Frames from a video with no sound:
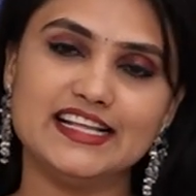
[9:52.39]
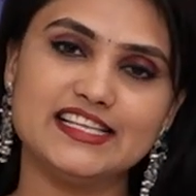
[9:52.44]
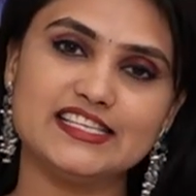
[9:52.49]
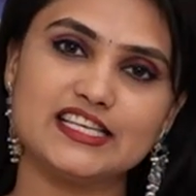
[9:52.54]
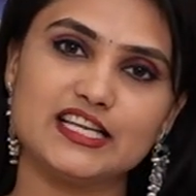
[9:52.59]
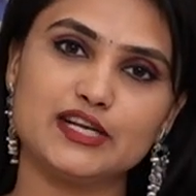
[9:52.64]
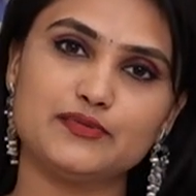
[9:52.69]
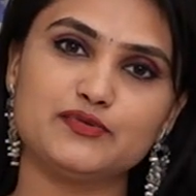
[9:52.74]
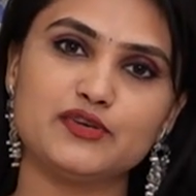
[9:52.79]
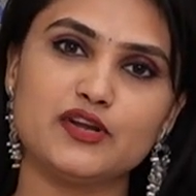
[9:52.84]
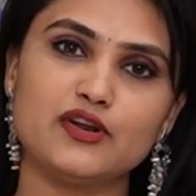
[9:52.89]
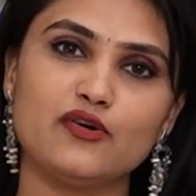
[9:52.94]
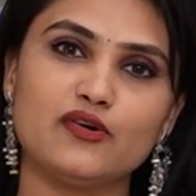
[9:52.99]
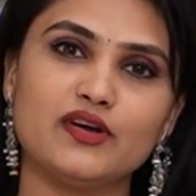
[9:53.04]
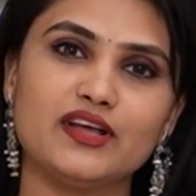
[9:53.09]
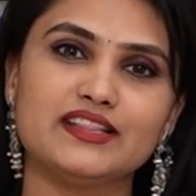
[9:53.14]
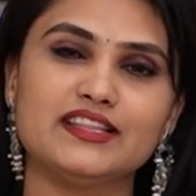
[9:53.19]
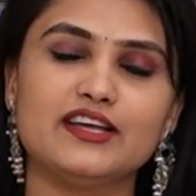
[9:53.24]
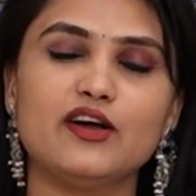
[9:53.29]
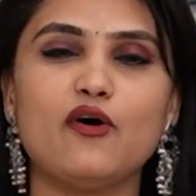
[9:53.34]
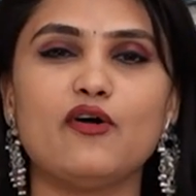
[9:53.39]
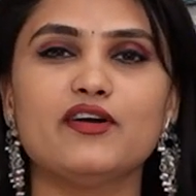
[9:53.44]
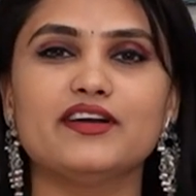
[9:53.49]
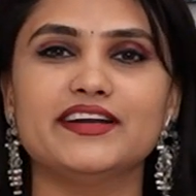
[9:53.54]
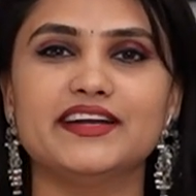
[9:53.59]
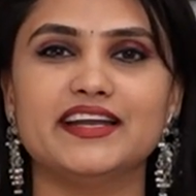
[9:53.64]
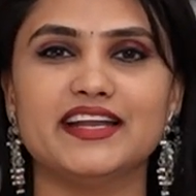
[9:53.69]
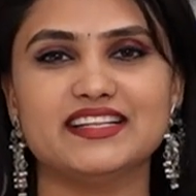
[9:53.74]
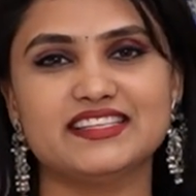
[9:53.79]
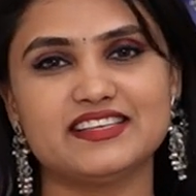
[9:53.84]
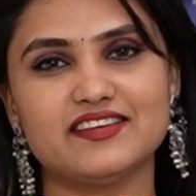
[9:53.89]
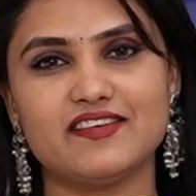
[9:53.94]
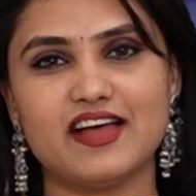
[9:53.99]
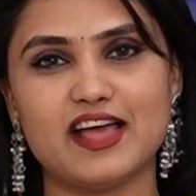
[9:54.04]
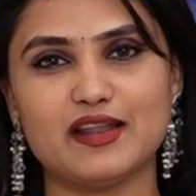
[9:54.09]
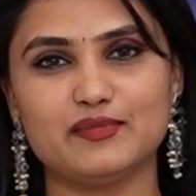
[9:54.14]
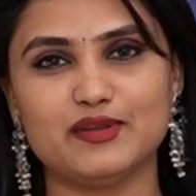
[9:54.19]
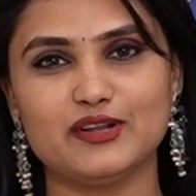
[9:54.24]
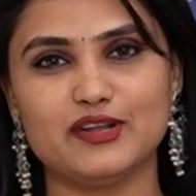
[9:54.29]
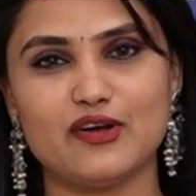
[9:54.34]
డిస్క్రిప్షన్లోకి వెళ్తే ఆల్ డీటెయిల్స్
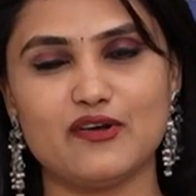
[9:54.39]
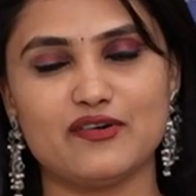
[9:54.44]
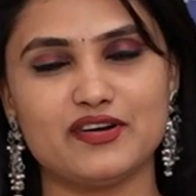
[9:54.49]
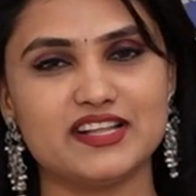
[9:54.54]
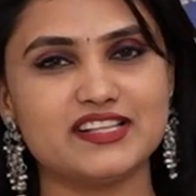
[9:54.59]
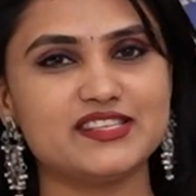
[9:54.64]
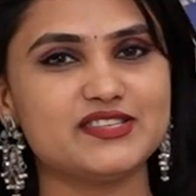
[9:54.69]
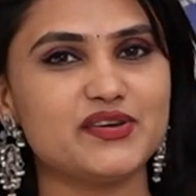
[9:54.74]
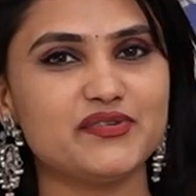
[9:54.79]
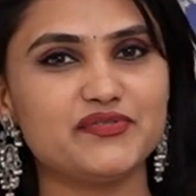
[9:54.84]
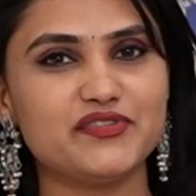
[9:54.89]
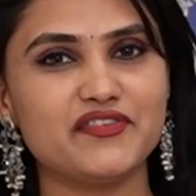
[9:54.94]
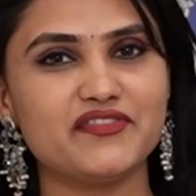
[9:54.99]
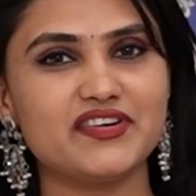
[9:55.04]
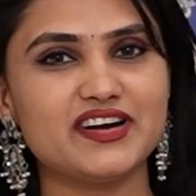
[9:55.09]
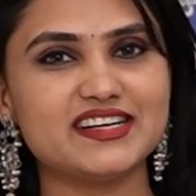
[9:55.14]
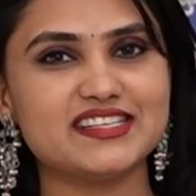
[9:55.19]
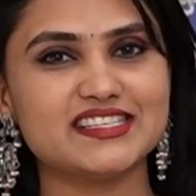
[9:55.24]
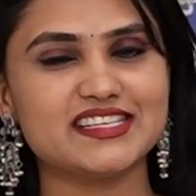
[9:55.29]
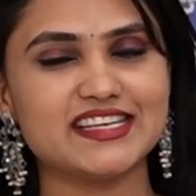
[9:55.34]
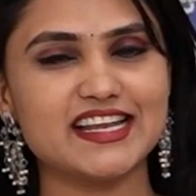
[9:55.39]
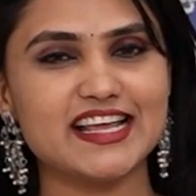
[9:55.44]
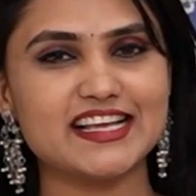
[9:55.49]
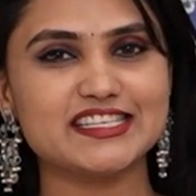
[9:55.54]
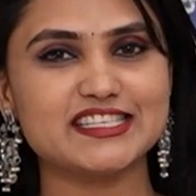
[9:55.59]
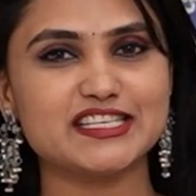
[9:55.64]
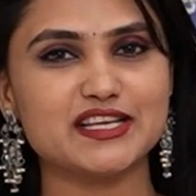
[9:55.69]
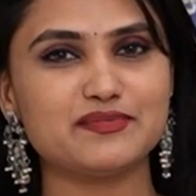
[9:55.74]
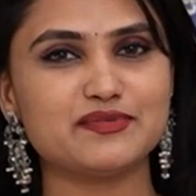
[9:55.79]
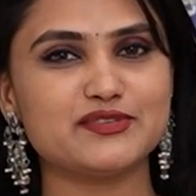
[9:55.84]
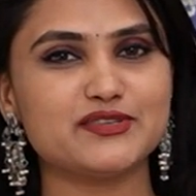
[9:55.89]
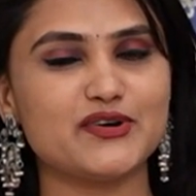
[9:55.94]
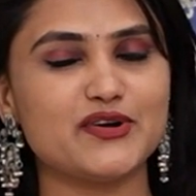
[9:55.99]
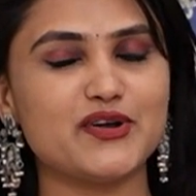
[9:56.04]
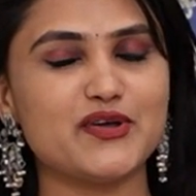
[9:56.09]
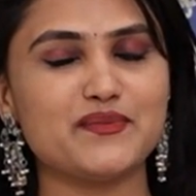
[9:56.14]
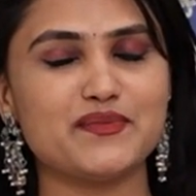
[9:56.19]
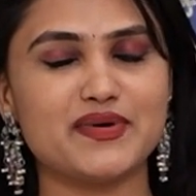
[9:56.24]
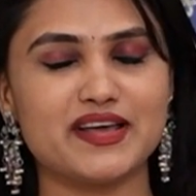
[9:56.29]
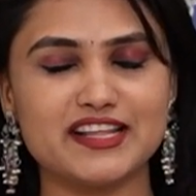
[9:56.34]
అవైలబుల్గా ఉంటాయి సో వ్యూవర్స్ నెక్స్ట్
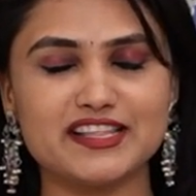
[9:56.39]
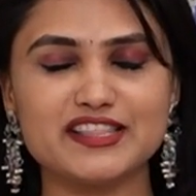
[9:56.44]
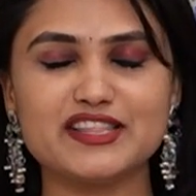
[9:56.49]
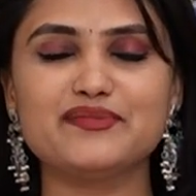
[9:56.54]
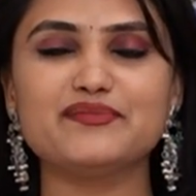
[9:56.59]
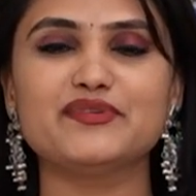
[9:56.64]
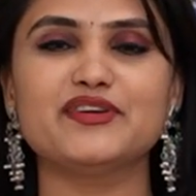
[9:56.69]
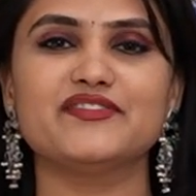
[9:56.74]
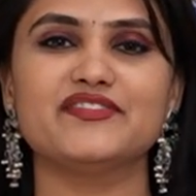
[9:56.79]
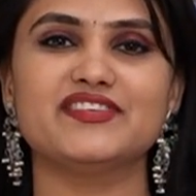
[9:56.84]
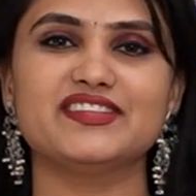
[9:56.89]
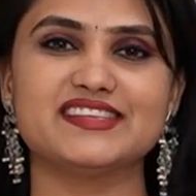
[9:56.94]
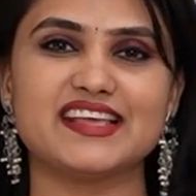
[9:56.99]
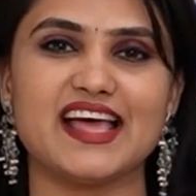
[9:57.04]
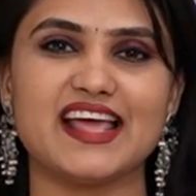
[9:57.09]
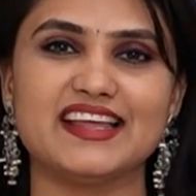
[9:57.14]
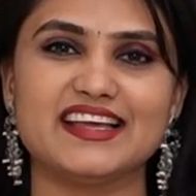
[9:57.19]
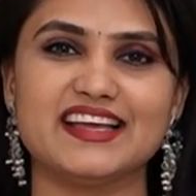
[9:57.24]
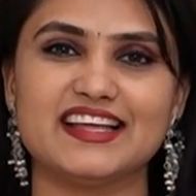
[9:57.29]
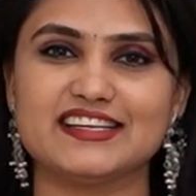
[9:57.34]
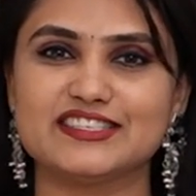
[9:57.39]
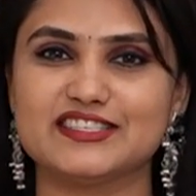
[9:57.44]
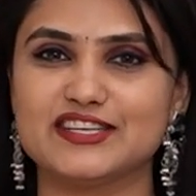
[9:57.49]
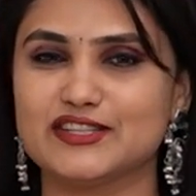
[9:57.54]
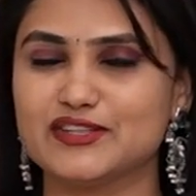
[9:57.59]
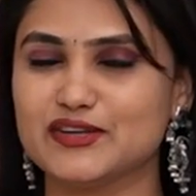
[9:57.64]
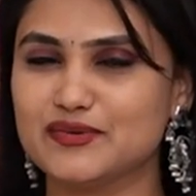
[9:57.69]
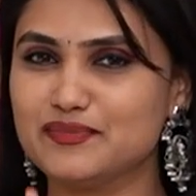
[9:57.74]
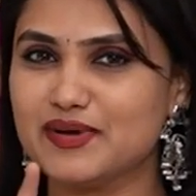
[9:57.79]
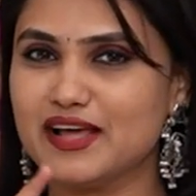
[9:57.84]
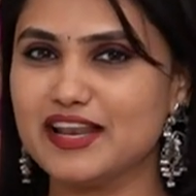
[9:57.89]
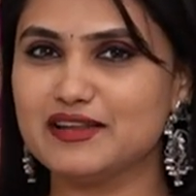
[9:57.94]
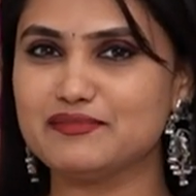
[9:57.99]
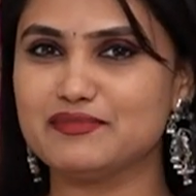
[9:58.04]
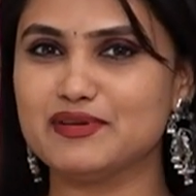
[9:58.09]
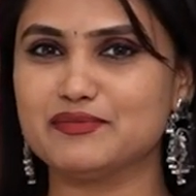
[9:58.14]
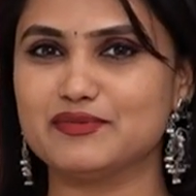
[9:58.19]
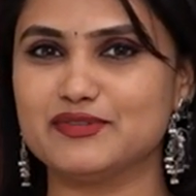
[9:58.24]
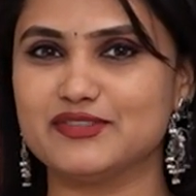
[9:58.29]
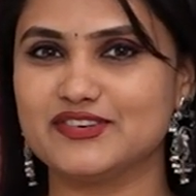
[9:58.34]
ఎపిసోడ్లో మరింత బ్యూటిఫుల్ శారీ కలెక్షన్తో
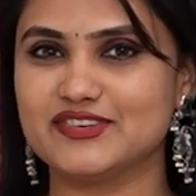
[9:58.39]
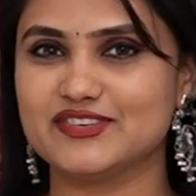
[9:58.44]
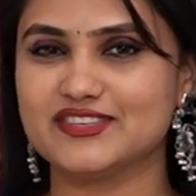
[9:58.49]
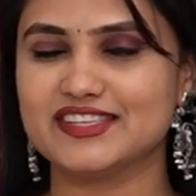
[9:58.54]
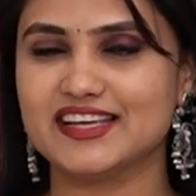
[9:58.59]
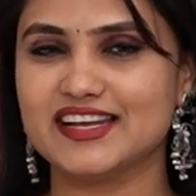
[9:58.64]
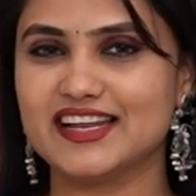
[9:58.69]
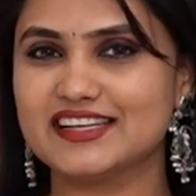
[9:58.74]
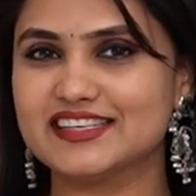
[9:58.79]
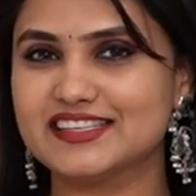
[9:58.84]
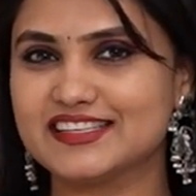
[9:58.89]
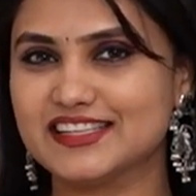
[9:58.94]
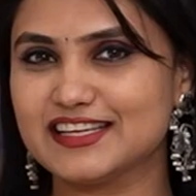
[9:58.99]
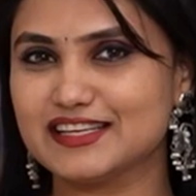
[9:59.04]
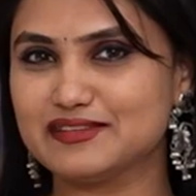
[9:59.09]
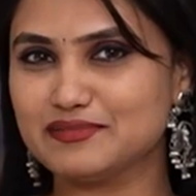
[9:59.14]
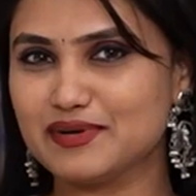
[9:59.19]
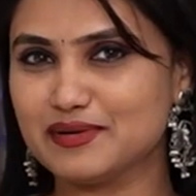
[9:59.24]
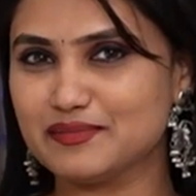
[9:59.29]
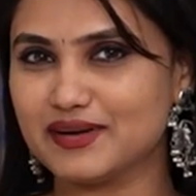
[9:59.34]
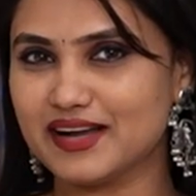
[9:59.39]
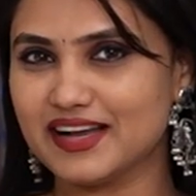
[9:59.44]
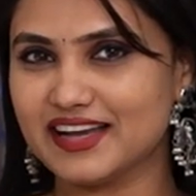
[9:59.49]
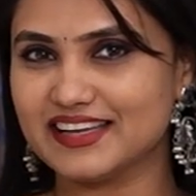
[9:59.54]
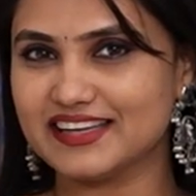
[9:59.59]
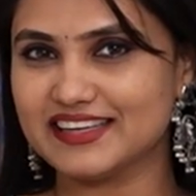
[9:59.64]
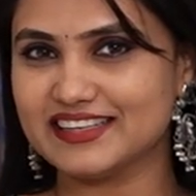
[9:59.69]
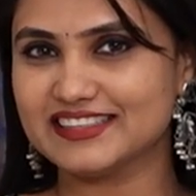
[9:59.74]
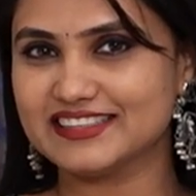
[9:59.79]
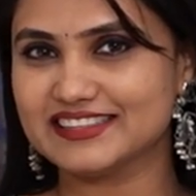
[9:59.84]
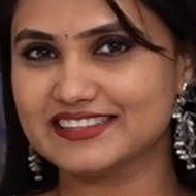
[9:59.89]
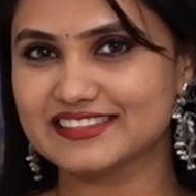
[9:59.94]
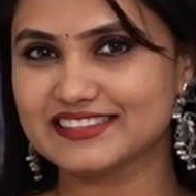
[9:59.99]
మళ్ళీ మీ ముందుకు వస్తాను అంటే లెన్ బాయ్